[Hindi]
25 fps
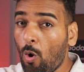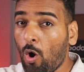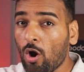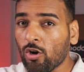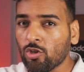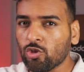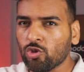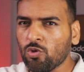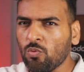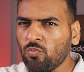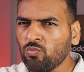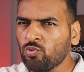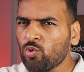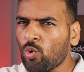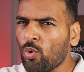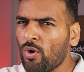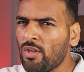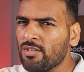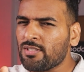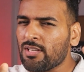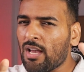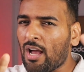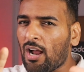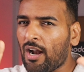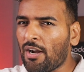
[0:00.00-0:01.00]
और तुम
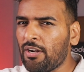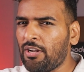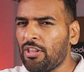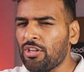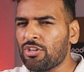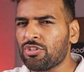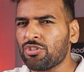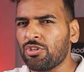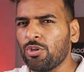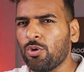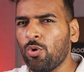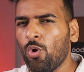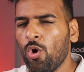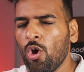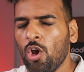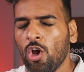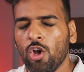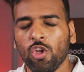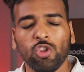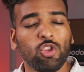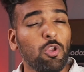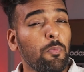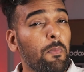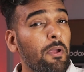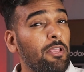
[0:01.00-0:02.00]
थोड़े से आर्टिस्टिक हो
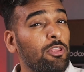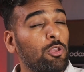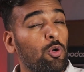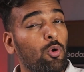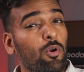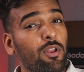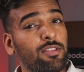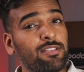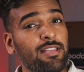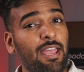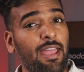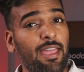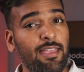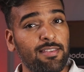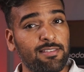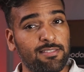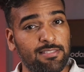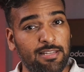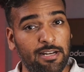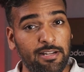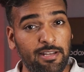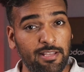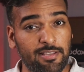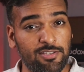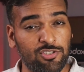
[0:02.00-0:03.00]
तुम्हें थोड़ा सा
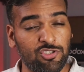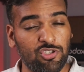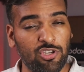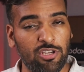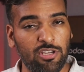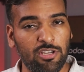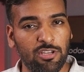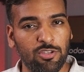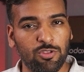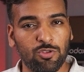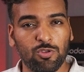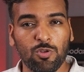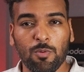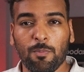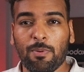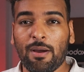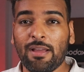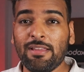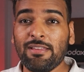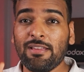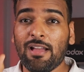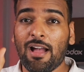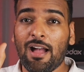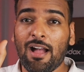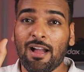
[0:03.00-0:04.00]
एस्थेटिक्स चाहिए तो
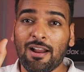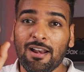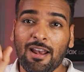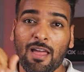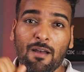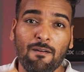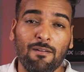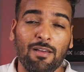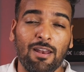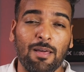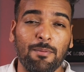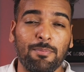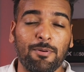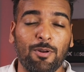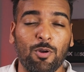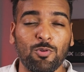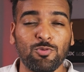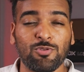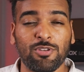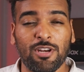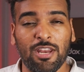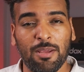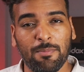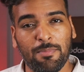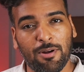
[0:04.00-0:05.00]
भाई अगला वाला
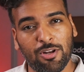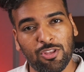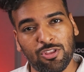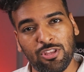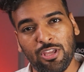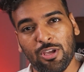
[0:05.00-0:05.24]
ब्राउजर एक बार